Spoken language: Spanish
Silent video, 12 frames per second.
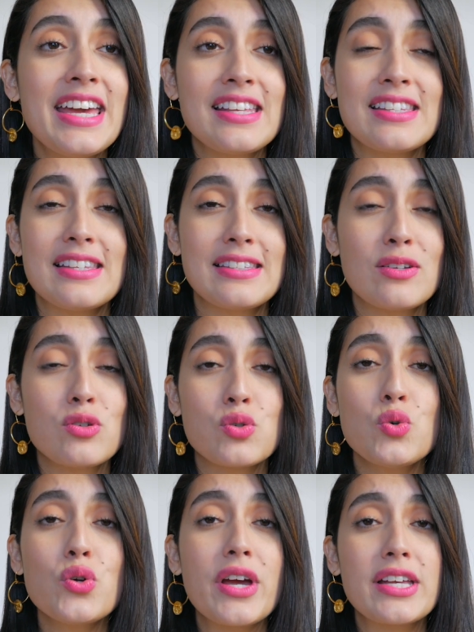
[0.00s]
Y es, se
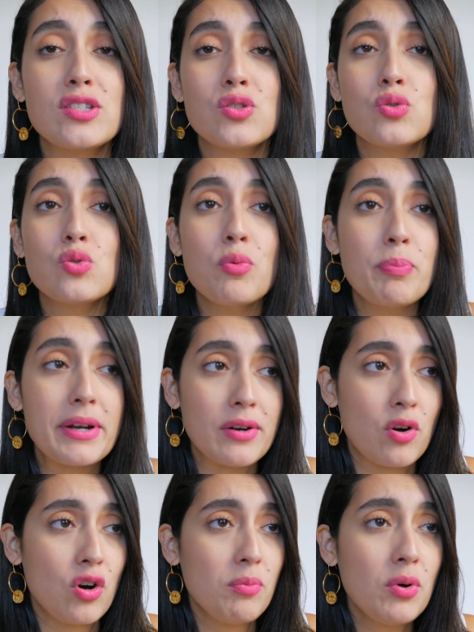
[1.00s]
los juro que es
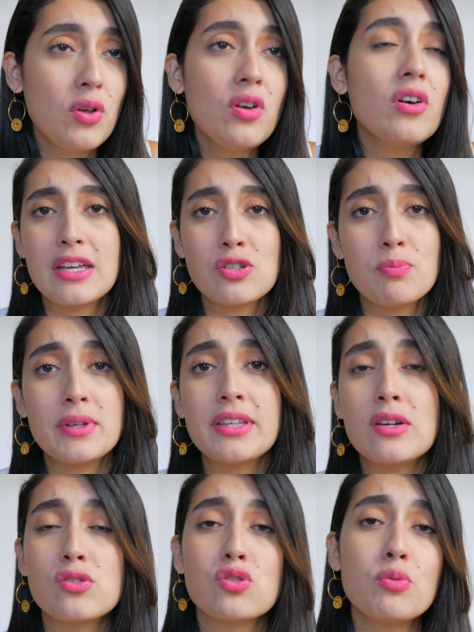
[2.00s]
súper cómodo y es un
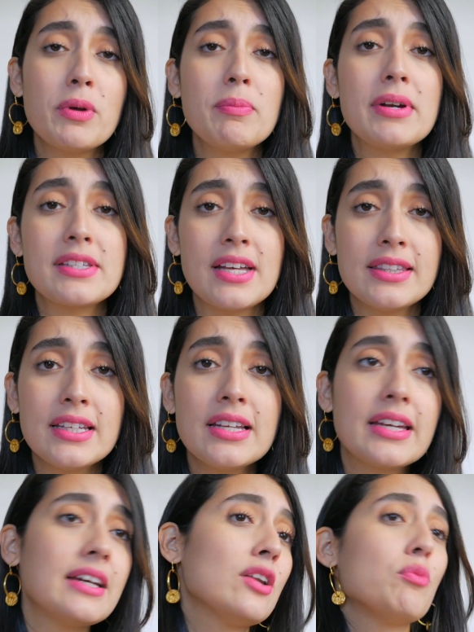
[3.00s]
pantalón súper
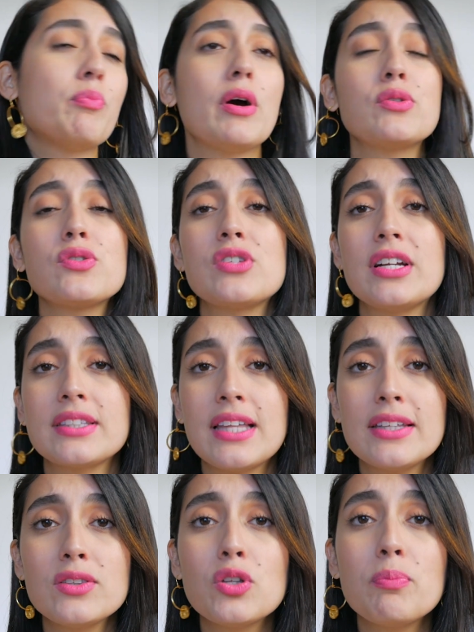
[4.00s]
versátil que lo puedes usar
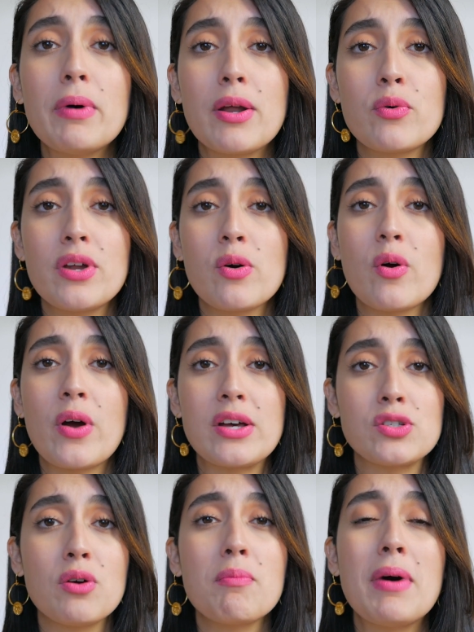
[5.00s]
tanto para una
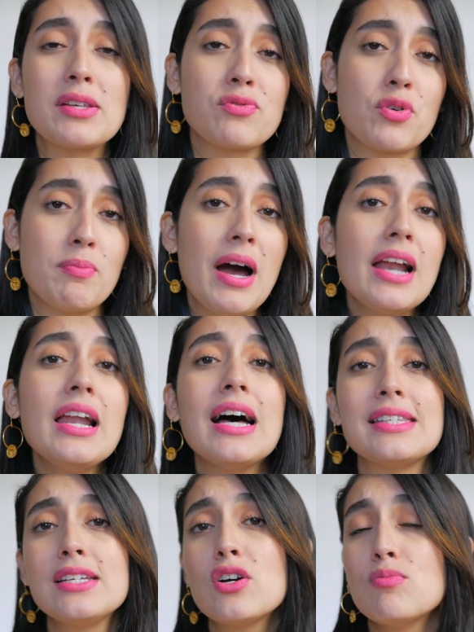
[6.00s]
ocasión más formal,
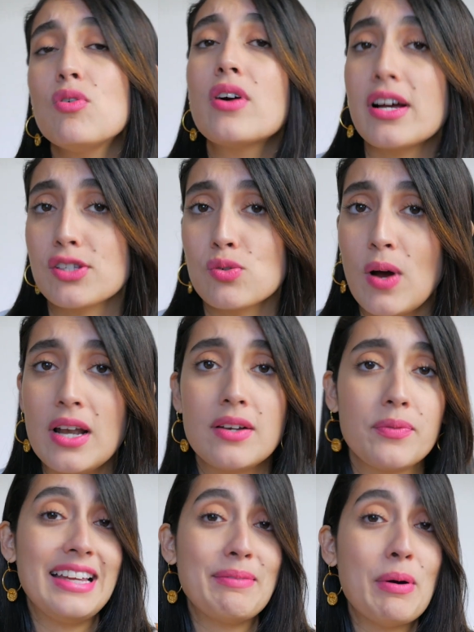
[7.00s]
así como casual.
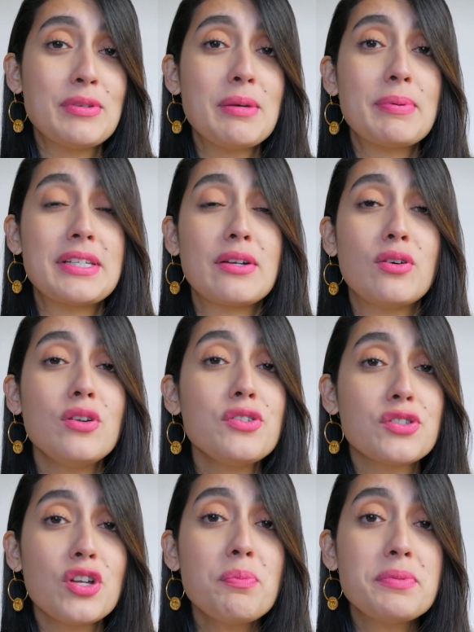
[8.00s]
Vamos a pasar con
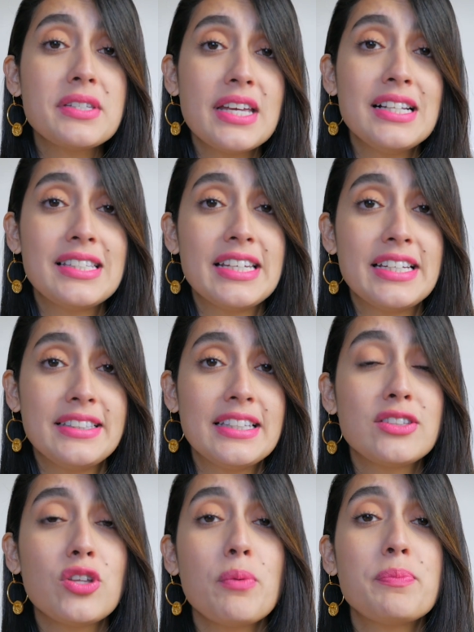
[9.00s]
los tops y el
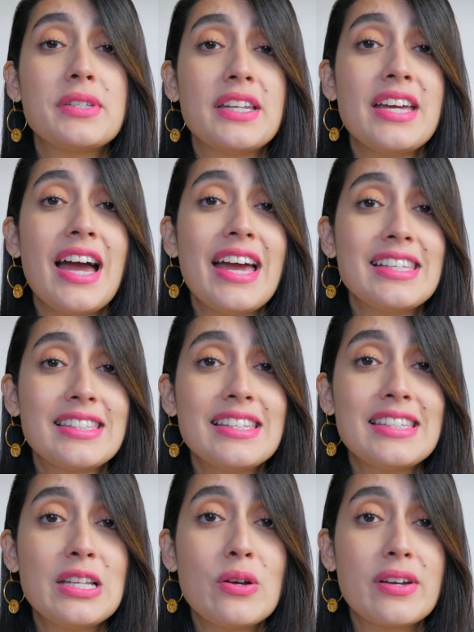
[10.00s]
siguiente top sería este
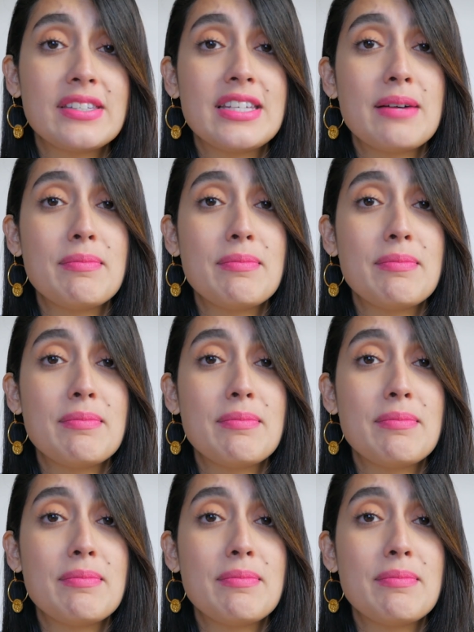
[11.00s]
estilo que se